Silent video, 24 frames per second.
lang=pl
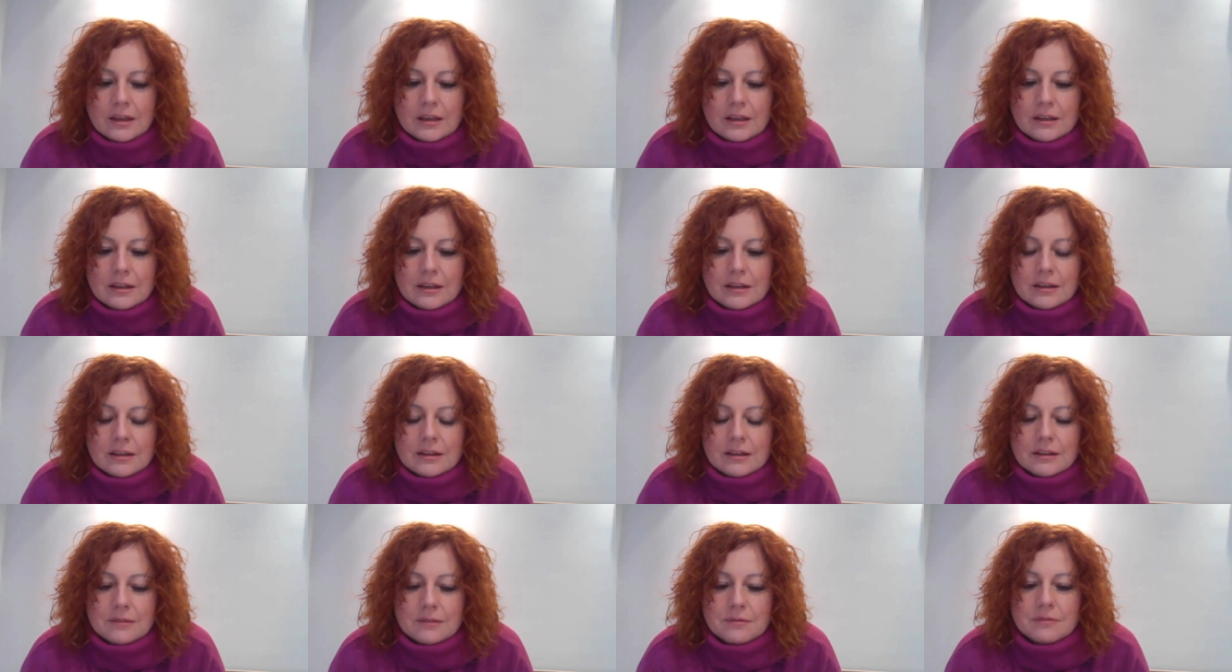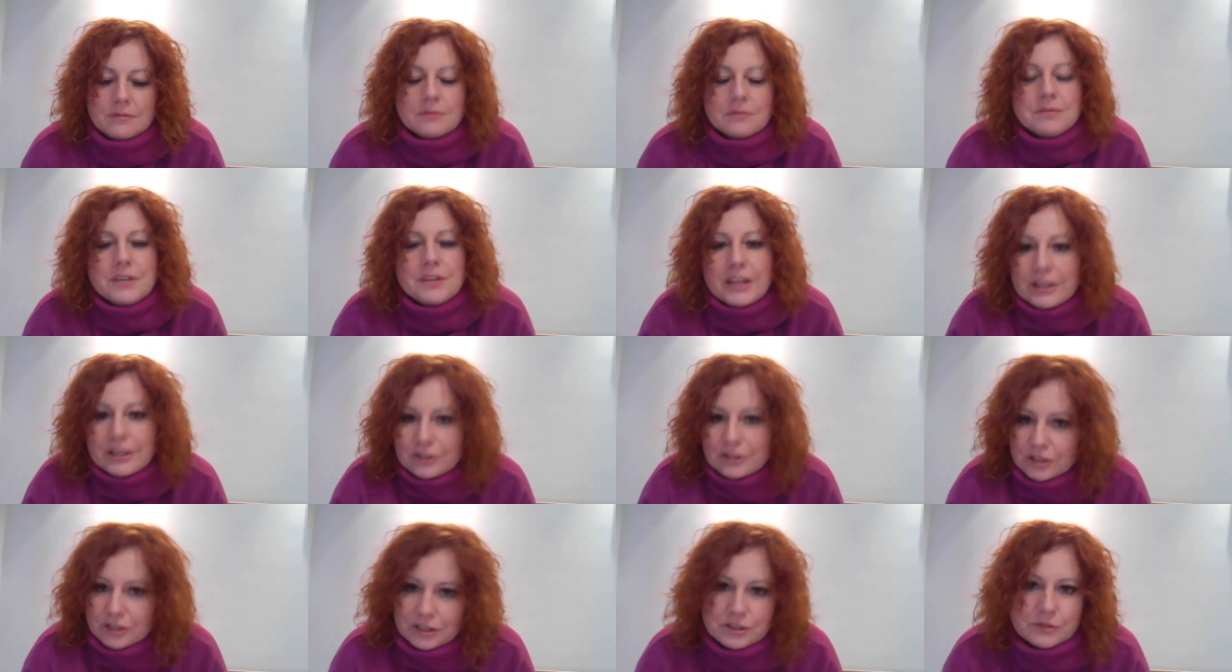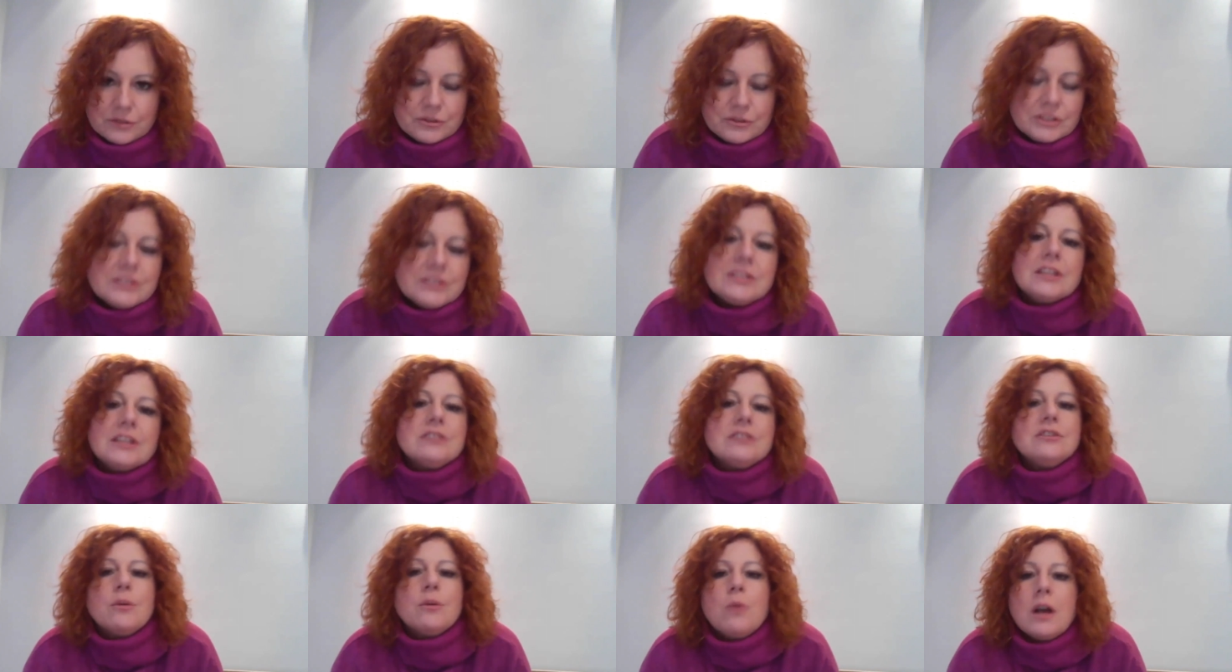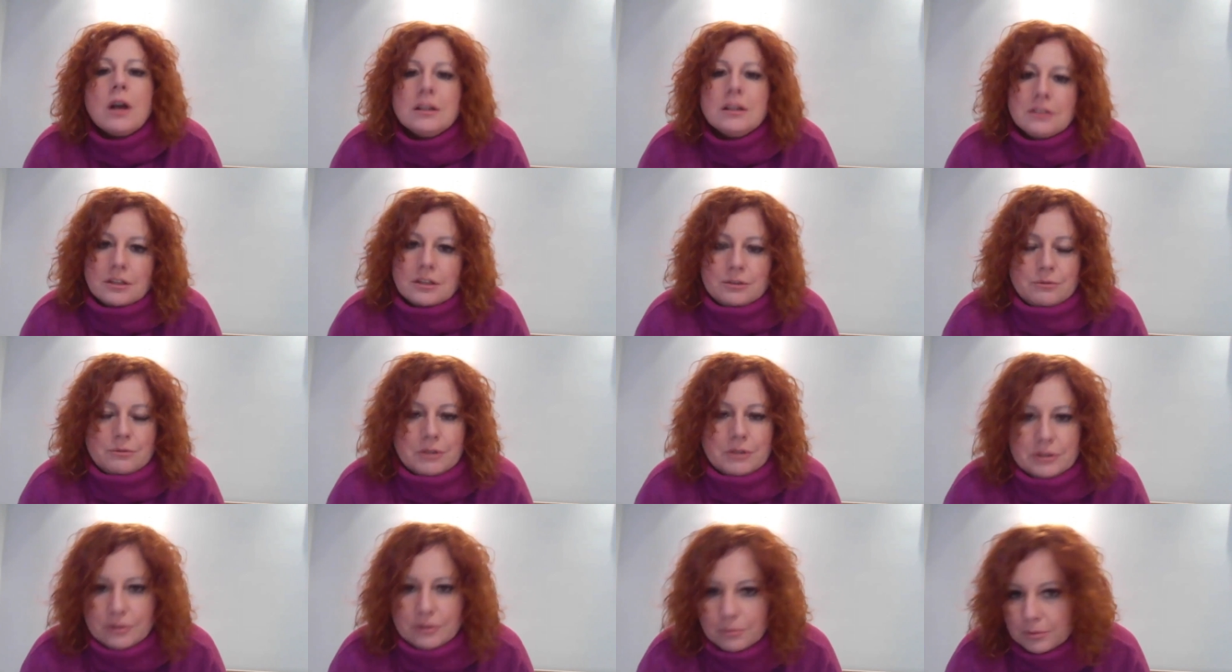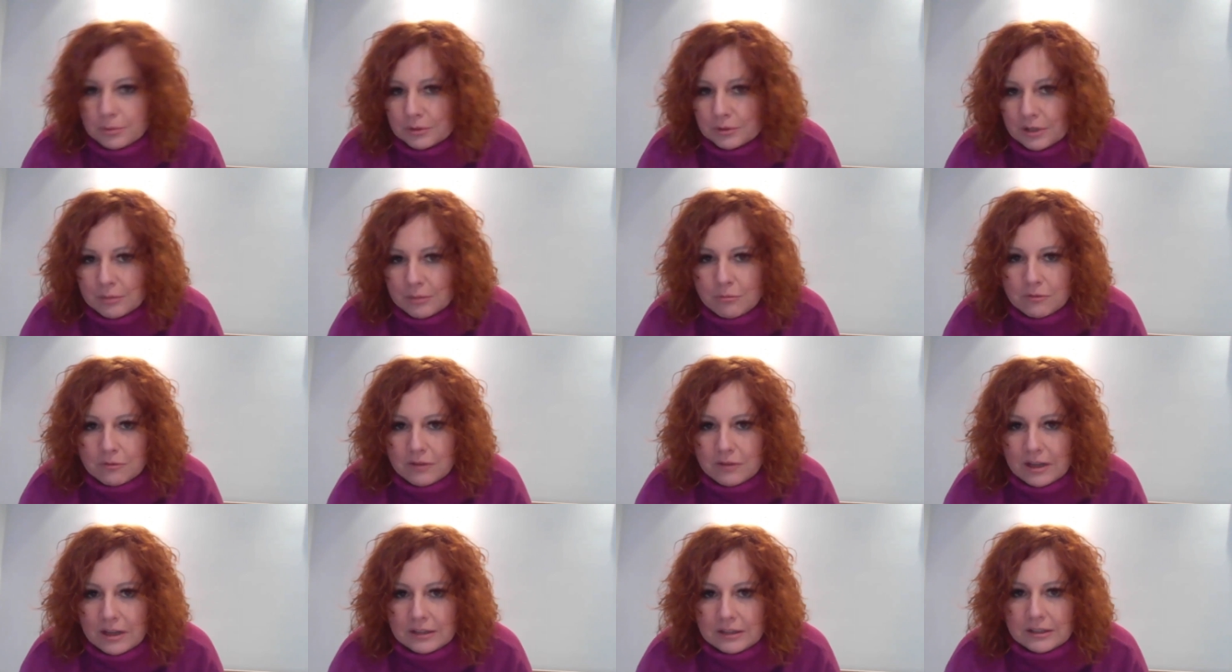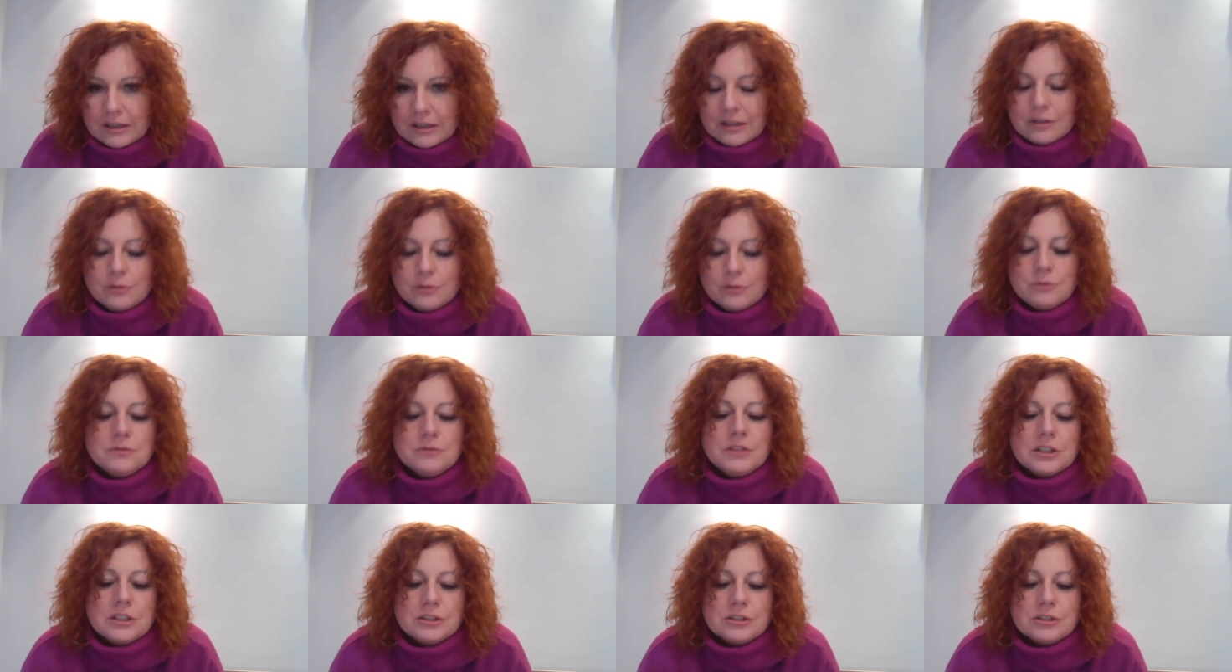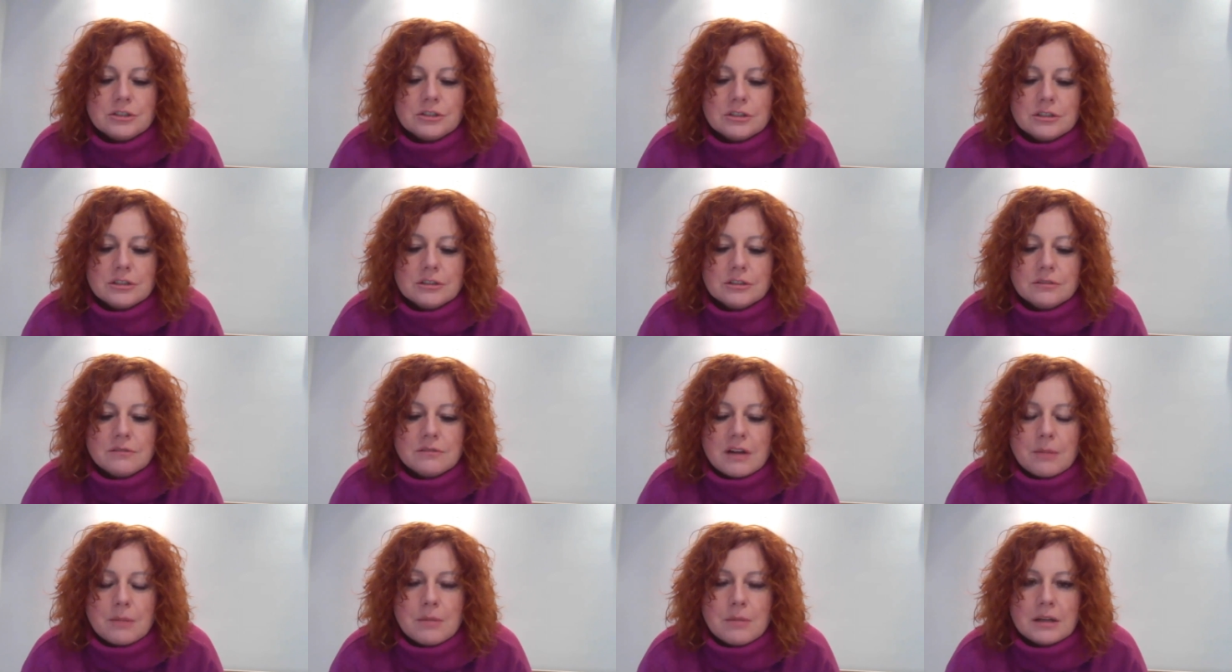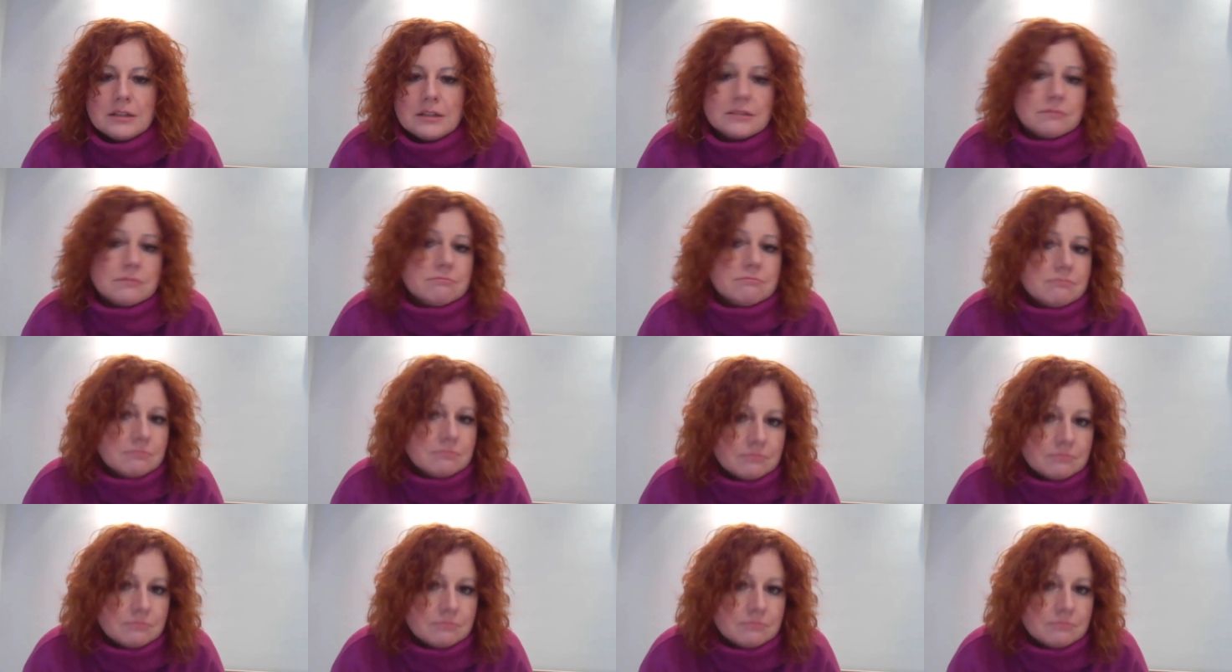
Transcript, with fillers: Y, wierzę, że wszystkie działania, które są podejmowane również y, w ramach